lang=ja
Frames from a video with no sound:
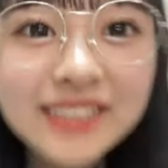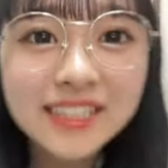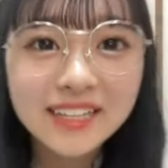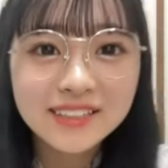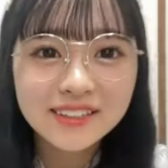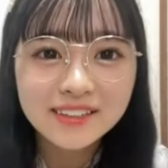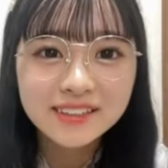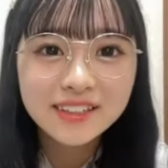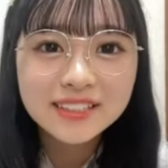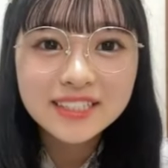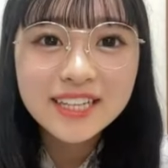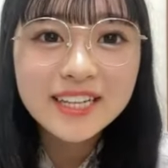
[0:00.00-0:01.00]
橋さんのこと
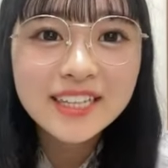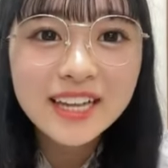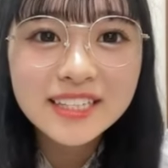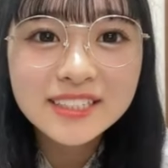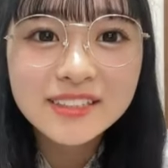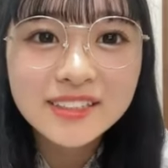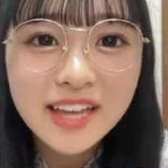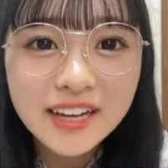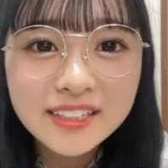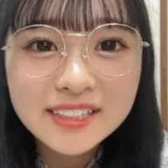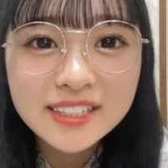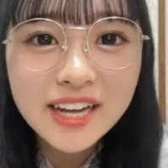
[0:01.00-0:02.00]
好きになりそうで
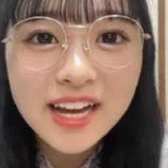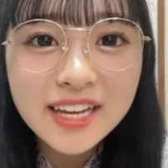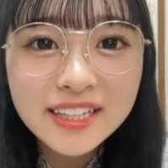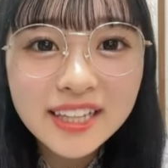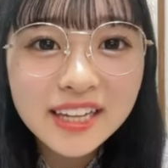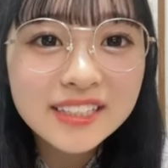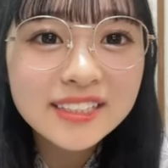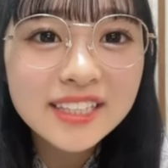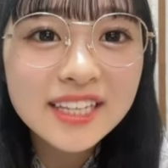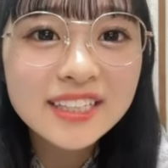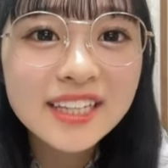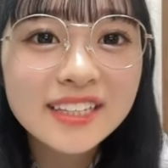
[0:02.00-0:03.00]
握手会行ったり好
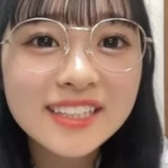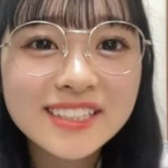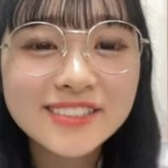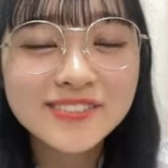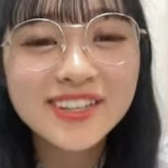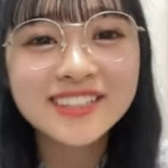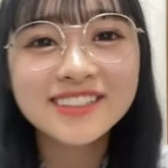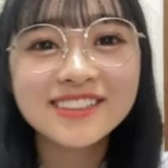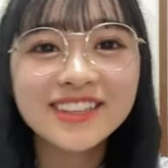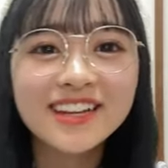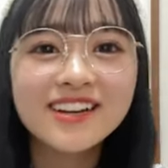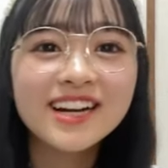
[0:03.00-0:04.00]
きになってしまいそ
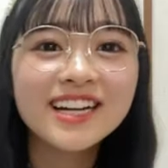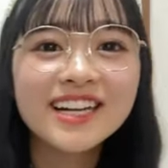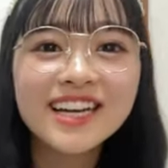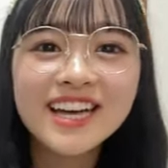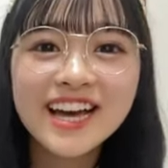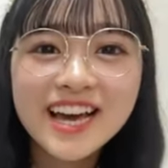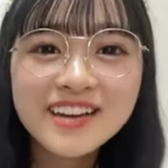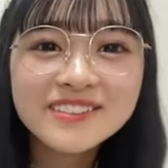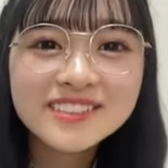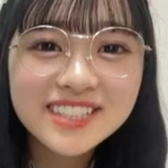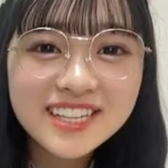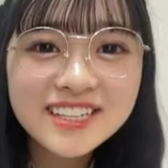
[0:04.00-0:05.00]
うで怖いえ
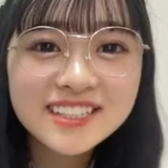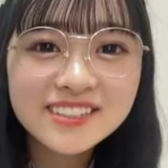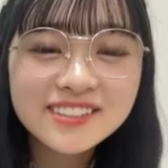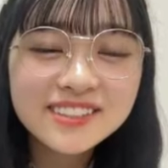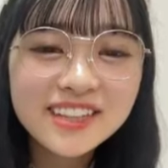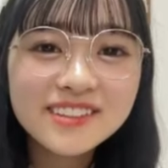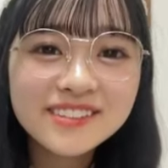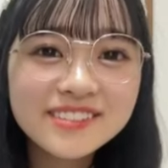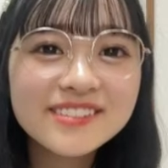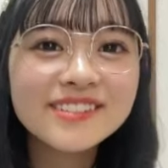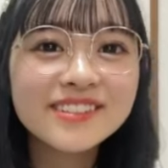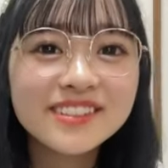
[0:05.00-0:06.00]
もうぜひそんな
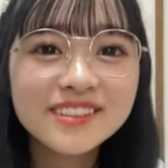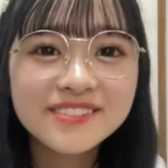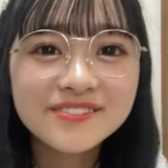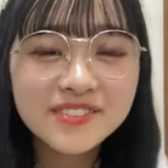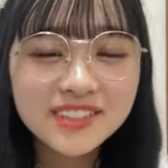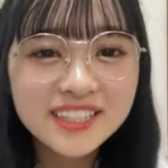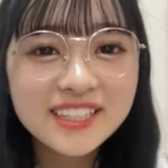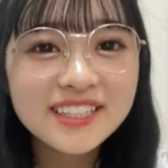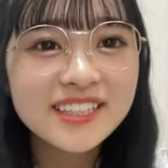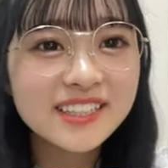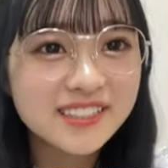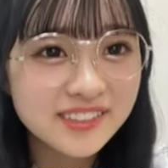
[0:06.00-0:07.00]
のもういい
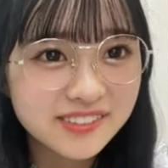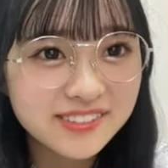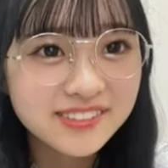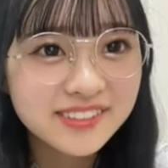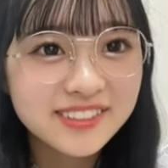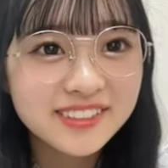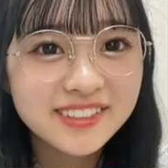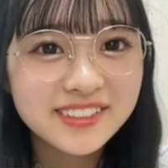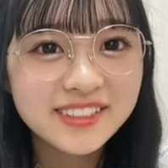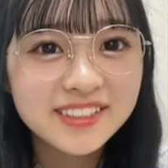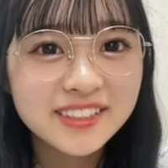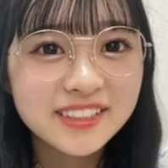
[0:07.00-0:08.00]
んですよ
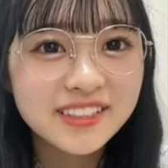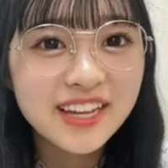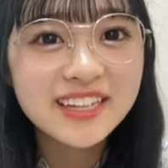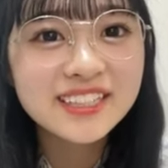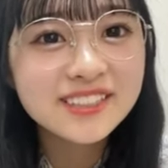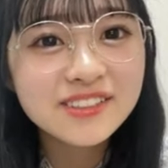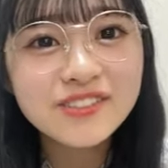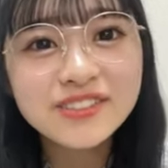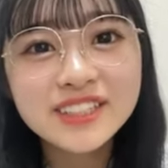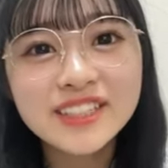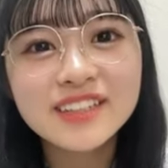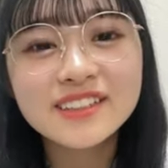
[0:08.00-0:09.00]
なりそ
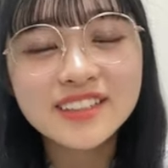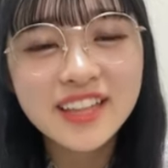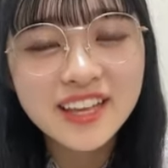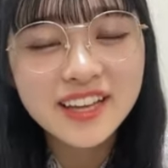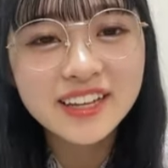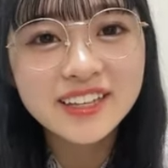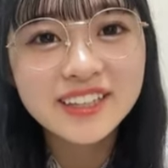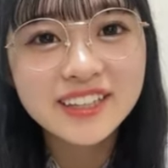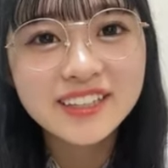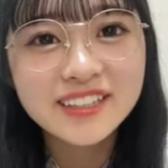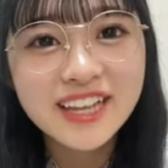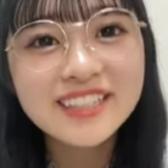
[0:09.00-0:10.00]
うじゃなくて
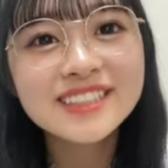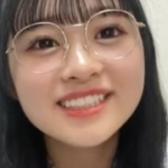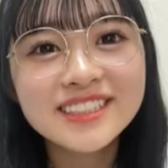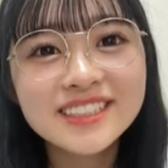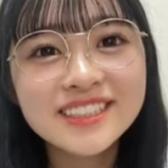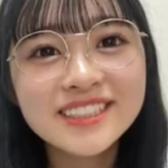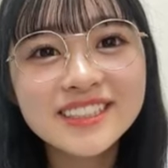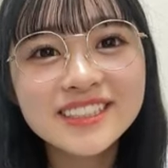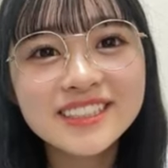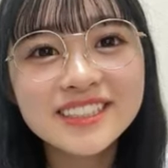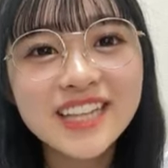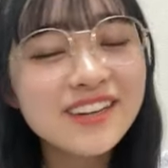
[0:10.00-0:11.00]
なっ
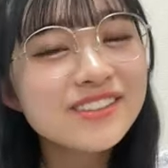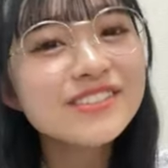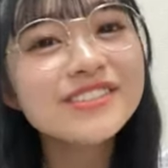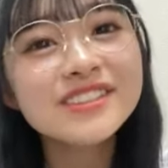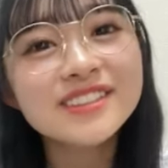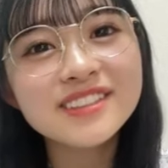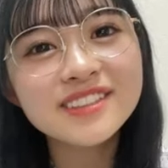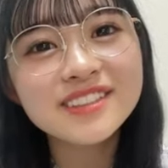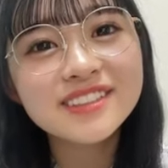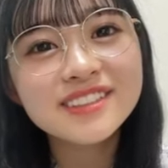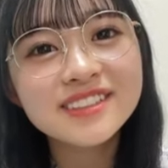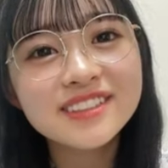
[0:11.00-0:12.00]
ちゃうっ
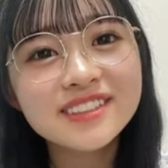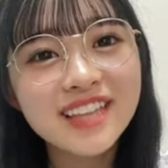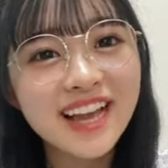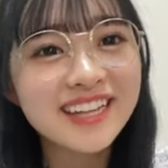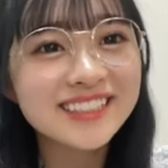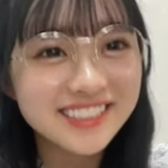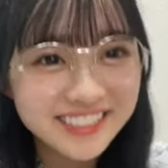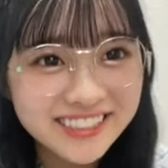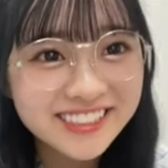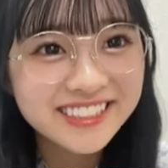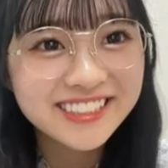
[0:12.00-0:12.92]
て感じ